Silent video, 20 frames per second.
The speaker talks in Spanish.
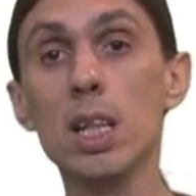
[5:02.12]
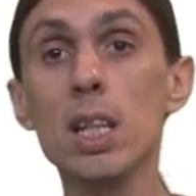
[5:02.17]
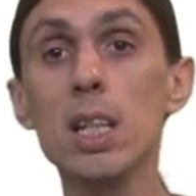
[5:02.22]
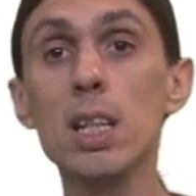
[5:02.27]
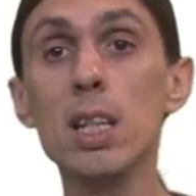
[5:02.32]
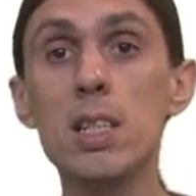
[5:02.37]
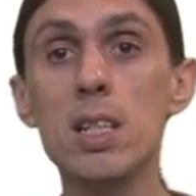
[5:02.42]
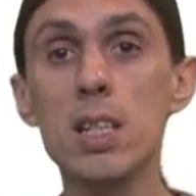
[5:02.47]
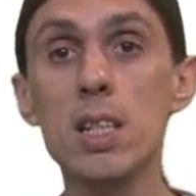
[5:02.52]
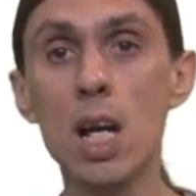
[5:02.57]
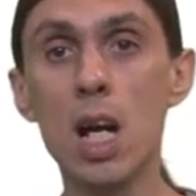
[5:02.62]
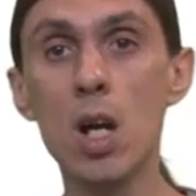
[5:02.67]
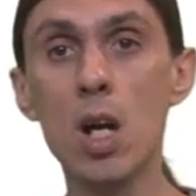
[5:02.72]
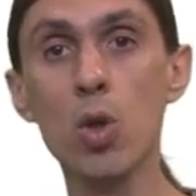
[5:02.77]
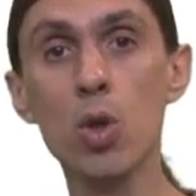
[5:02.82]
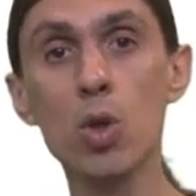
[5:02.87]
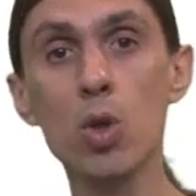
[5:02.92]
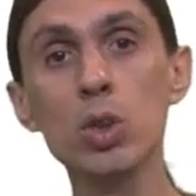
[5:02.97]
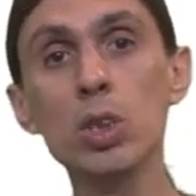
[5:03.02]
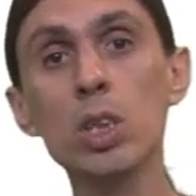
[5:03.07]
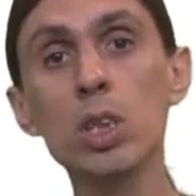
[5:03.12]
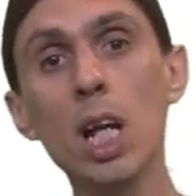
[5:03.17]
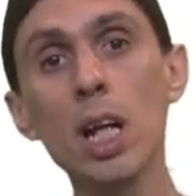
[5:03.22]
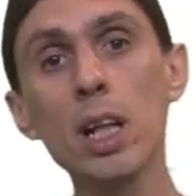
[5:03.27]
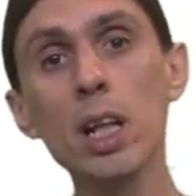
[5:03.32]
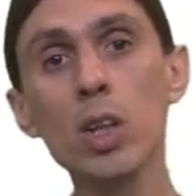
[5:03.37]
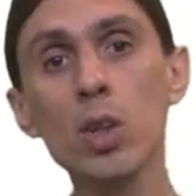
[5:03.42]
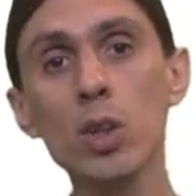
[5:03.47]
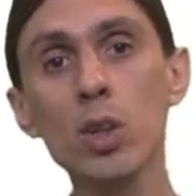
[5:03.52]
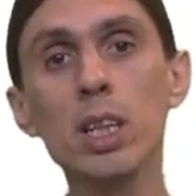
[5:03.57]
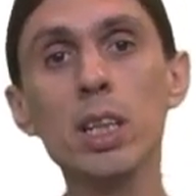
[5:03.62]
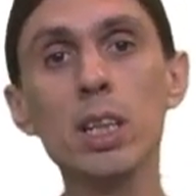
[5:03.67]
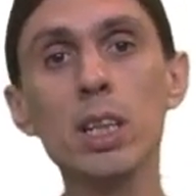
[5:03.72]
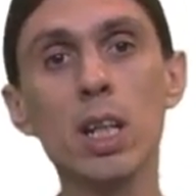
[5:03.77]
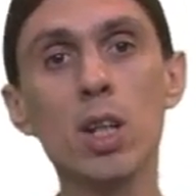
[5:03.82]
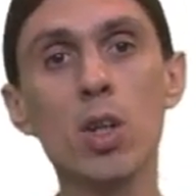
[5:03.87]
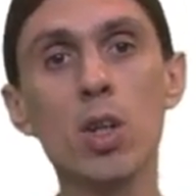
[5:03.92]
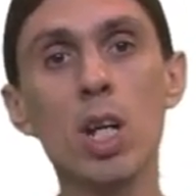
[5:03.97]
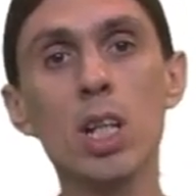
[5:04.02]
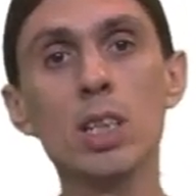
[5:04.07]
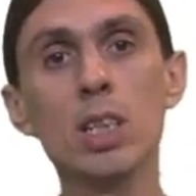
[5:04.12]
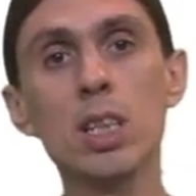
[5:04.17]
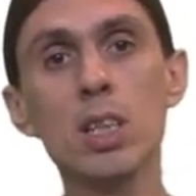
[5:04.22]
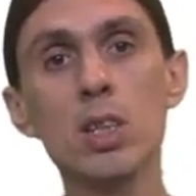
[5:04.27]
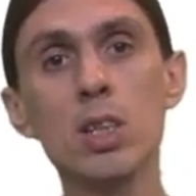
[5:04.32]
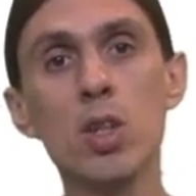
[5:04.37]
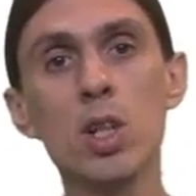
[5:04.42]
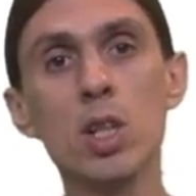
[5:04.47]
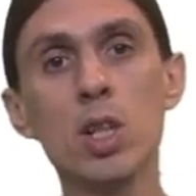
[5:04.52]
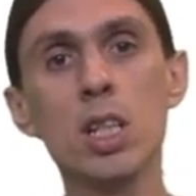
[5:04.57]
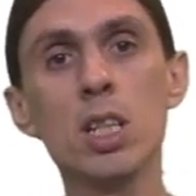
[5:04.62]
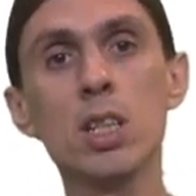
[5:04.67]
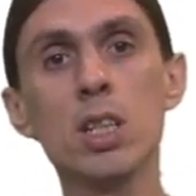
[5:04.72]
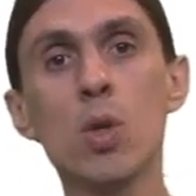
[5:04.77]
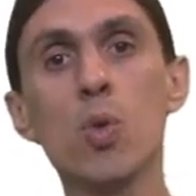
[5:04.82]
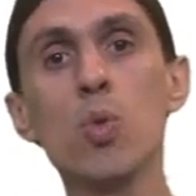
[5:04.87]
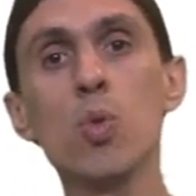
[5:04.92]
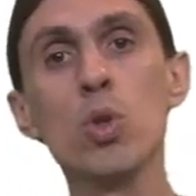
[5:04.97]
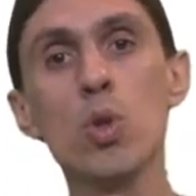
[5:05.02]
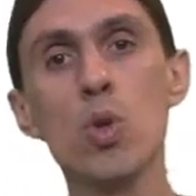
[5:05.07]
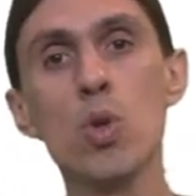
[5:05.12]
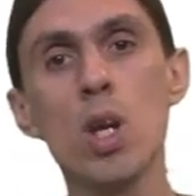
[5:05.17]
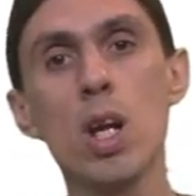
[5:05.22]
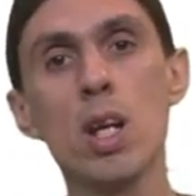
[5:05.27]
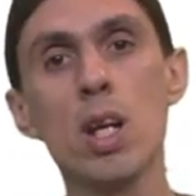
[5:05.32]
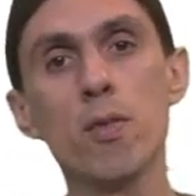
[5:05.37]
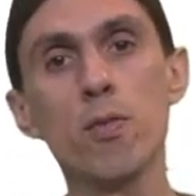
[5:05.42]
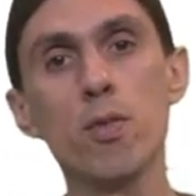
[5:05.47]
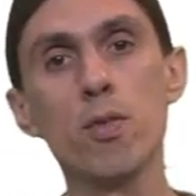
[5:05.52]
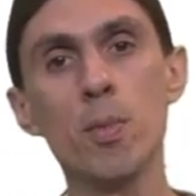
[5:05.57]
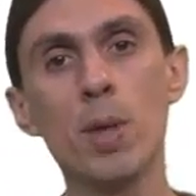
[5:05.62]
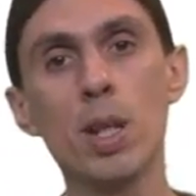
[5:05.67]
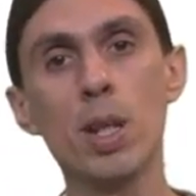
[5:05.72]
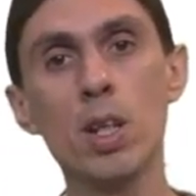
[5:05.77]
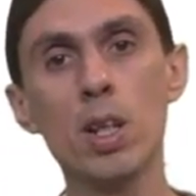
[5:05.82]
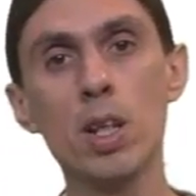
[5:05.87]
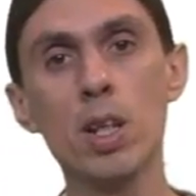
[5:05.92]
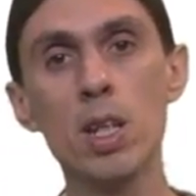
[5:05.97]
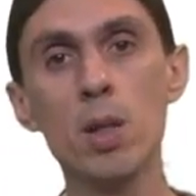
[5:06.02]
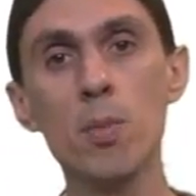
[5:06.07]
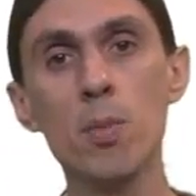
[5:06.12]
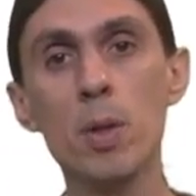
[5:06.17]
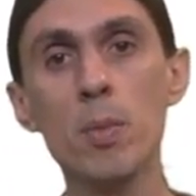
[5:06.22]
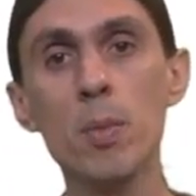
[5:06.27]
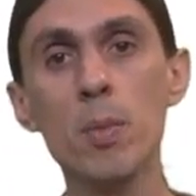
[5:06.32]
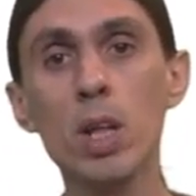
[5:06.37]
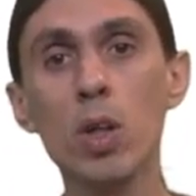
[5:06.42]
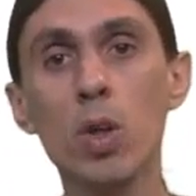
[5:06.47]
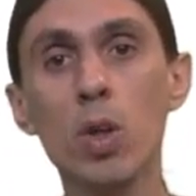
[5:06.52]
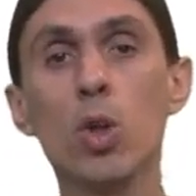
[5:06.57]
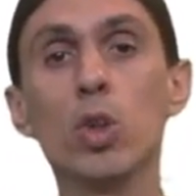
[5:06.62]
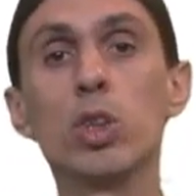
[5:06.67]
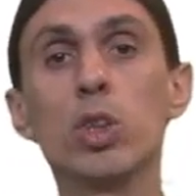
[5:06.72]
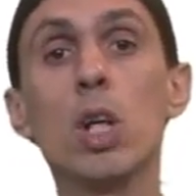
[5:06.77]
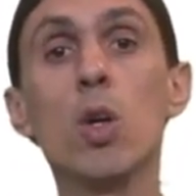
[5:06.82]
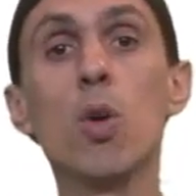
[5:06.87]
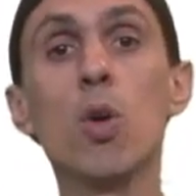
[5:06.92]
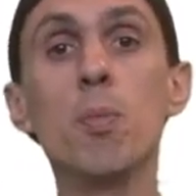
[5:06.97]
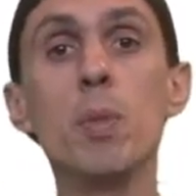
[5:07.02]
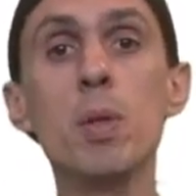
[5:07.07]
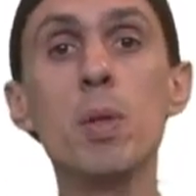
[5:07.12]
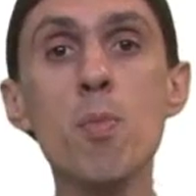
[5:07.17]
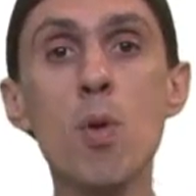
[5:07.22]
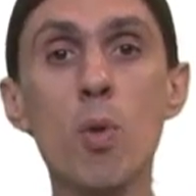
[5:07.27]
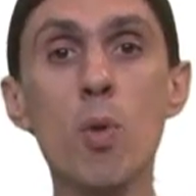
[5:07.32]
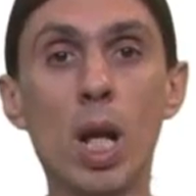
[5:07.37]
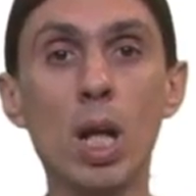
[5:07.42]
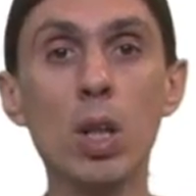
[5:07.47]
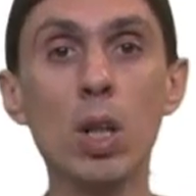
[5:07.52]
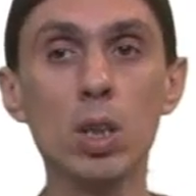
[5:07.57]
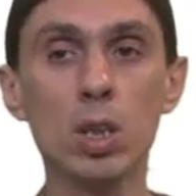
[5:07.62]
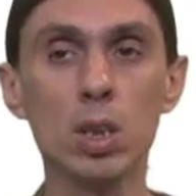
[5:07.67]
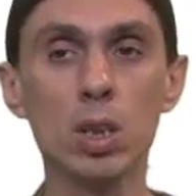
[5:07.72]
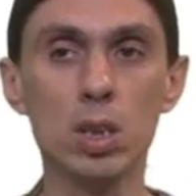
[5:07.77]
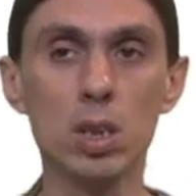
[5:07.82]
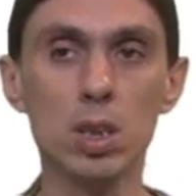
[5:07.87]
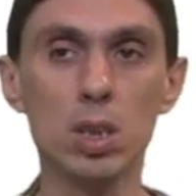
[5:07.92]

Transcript: Y si hago lo contrario, integro las tensiones del segundo con las deformaciones del primero, obtengo el mismo valor.